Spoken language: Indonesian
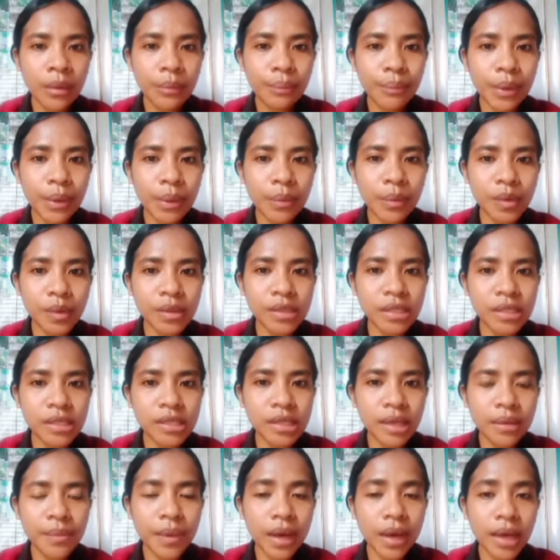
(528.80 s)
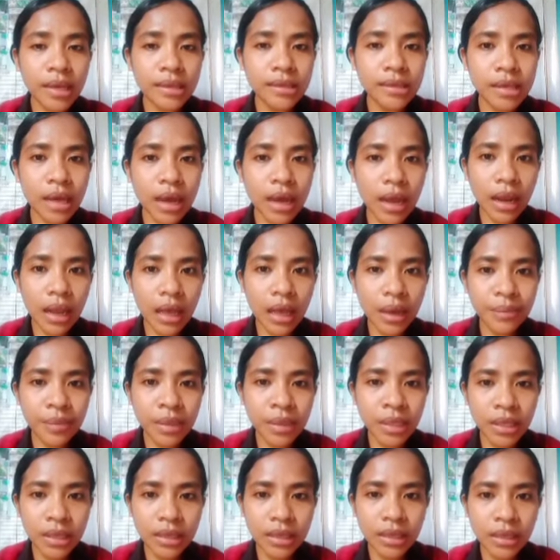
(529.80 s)
pemrosesan bahasa
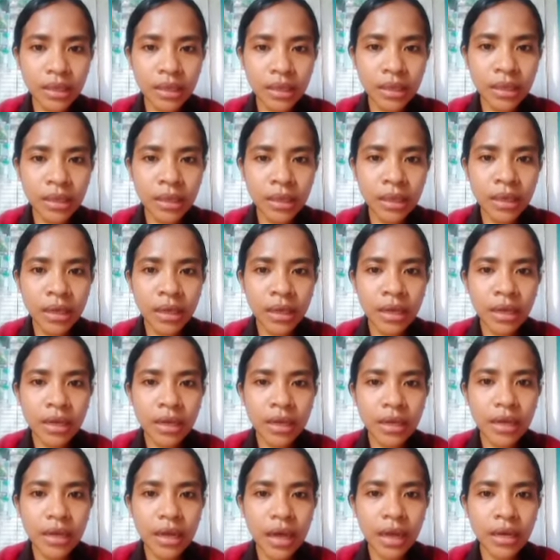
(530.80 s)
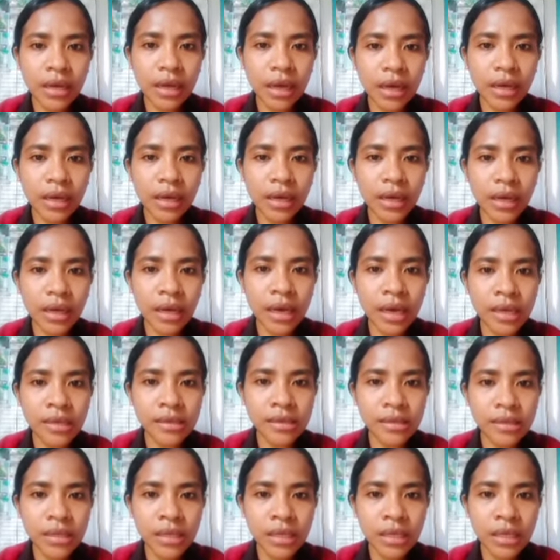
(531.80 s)
alami, dan
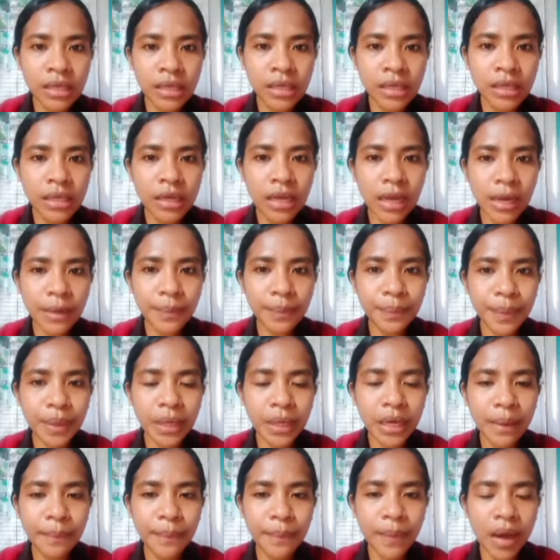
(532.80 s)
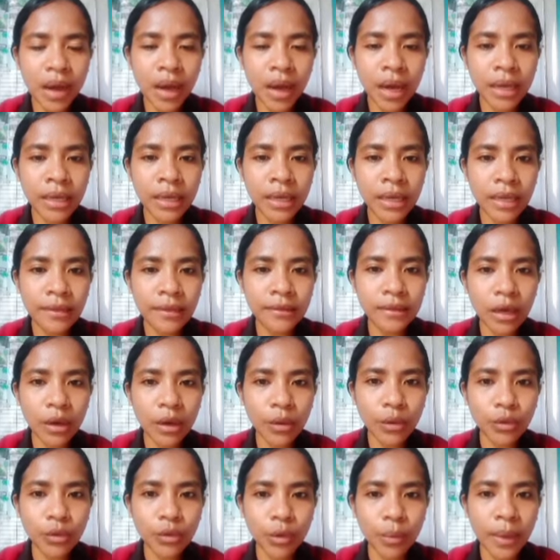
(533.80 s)
agregasi dan penambangan data
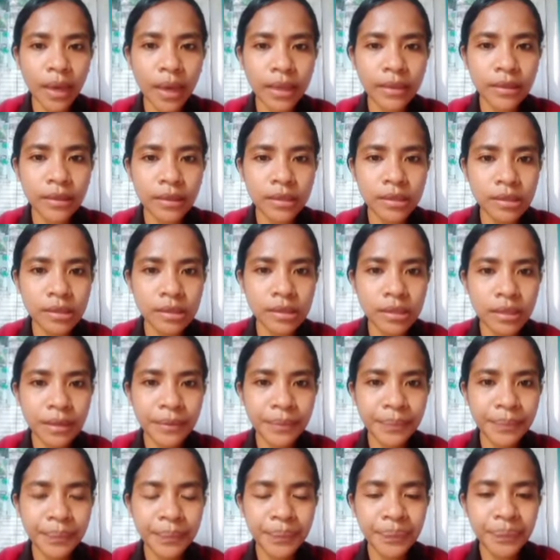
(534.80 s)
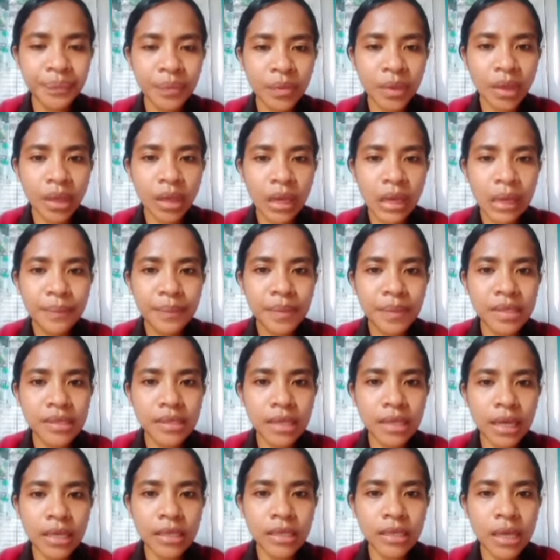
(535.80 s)
otomatis.
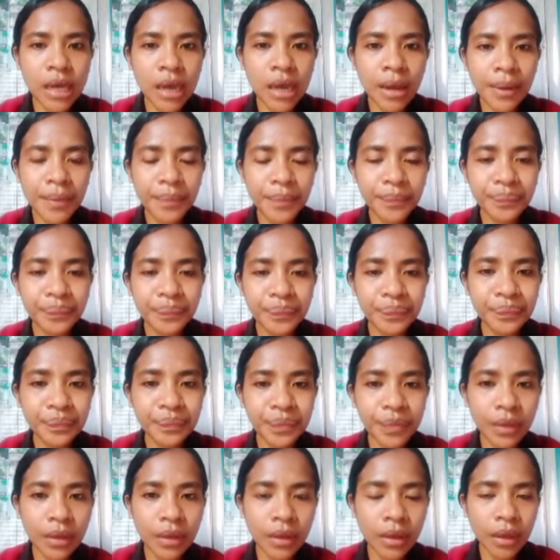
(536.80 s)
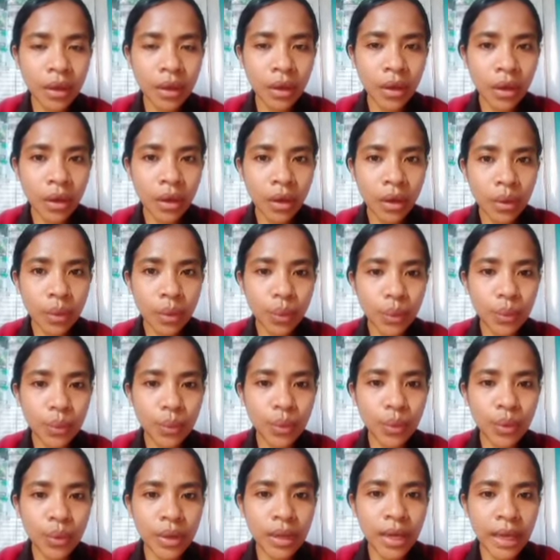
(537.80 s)
Misalnya,
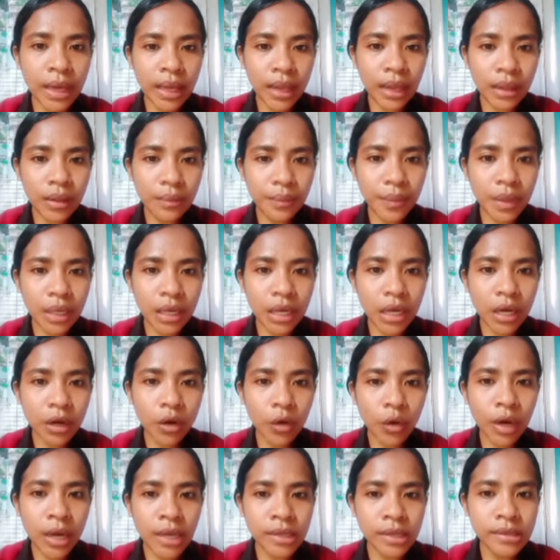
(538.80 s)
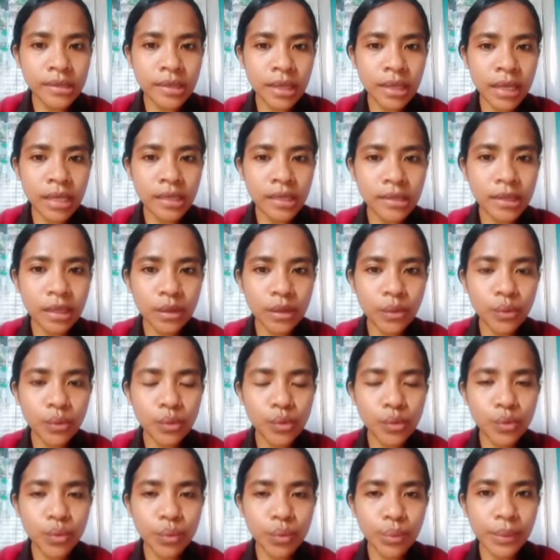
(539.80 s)
Google mengelola salah satu
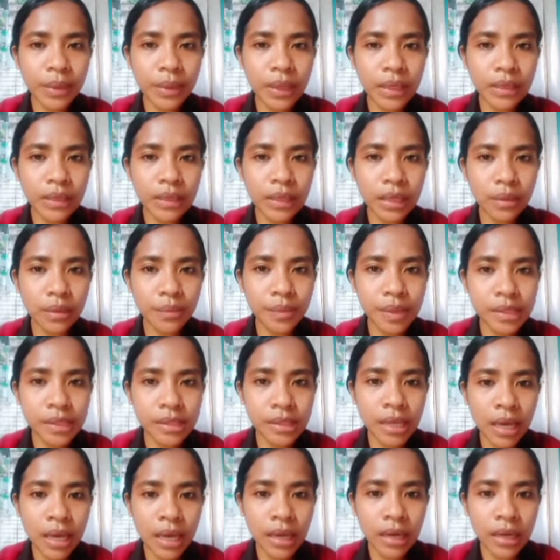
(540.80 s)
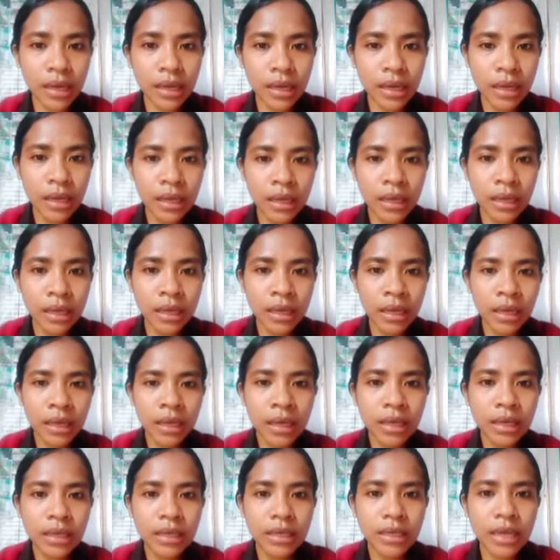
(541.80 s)
sumber terbesar
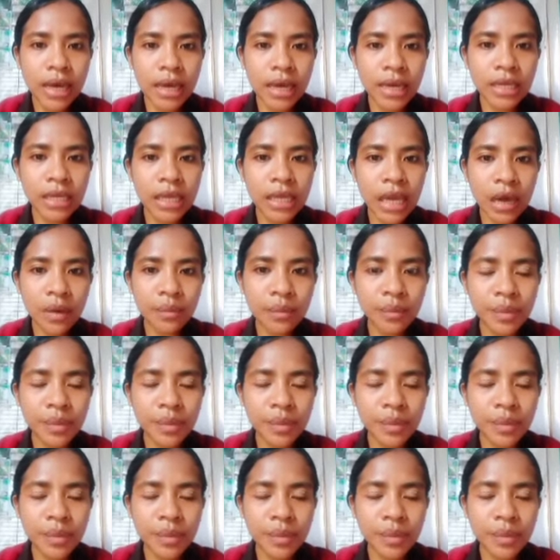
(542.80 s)
dari yang